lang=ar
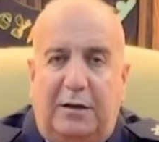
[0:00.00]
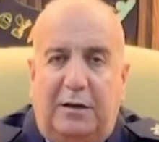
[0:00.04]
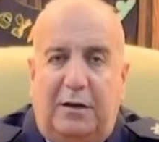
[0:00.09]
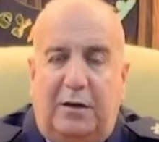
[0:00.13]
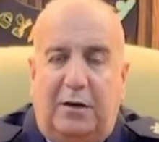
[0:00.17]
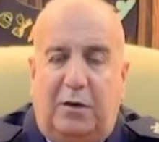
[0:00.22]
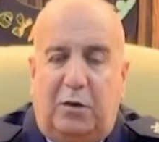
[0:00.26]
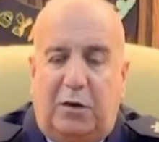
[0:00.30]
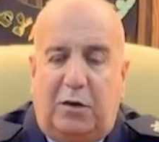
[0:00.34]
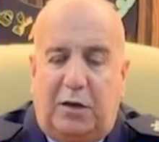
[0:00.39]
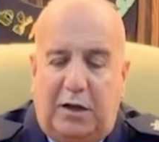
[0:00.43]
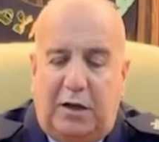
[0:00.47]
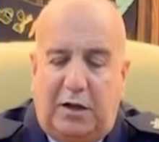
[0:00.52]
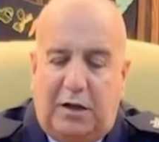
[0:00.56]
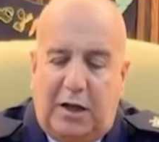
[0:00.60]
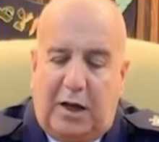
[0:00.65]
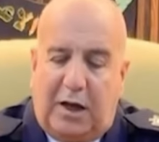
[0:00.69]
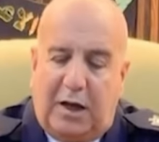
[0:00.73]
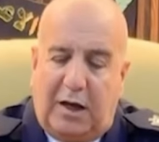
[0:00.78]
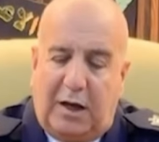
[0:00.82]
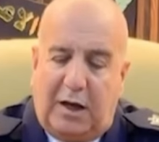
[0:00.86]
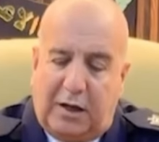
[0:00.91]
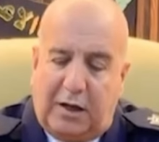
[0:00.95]

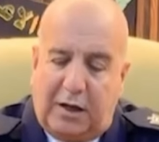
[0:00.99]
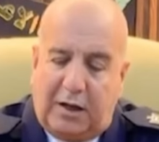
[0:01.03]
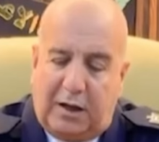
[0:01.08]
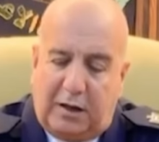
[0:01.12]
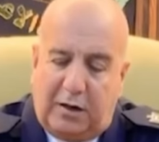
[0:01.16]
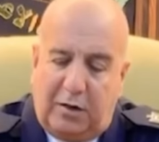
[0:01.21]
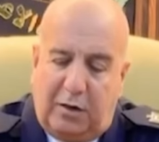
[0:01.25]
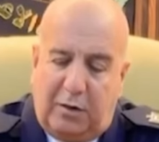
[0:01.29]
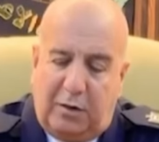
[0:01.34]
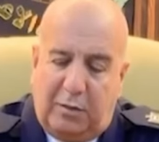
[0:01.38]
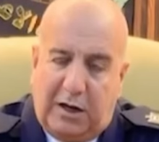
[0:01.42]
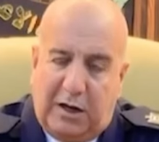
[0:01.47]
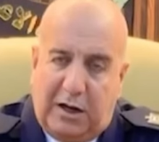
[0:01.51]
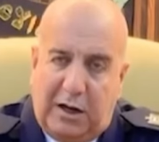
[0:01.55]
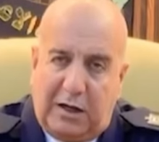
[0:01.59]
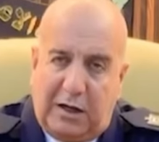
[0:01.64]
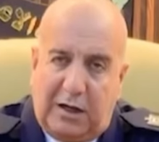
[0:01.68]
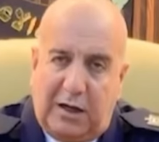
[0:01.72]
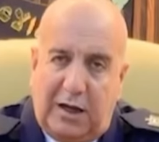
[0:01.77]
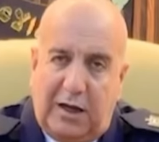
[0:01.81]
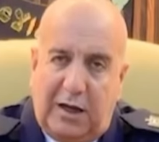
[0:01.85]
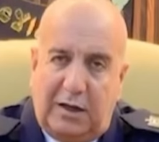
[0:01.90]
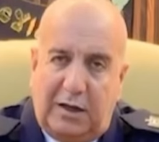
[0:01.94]
وقلنا آخر يوم
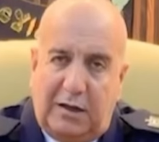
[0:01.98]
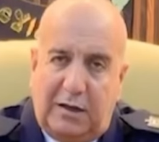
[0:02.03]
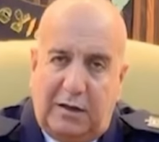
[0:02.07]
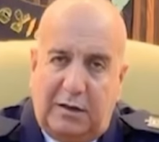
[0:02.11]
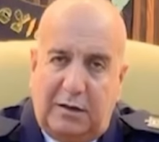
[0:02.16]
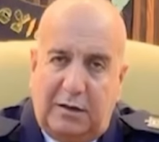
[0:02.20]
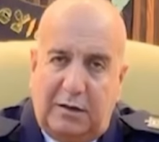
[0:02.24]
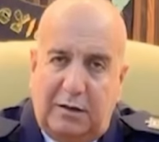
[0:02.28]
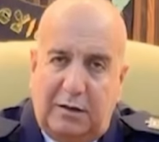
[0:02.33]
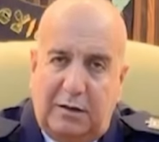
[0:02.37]
هالقد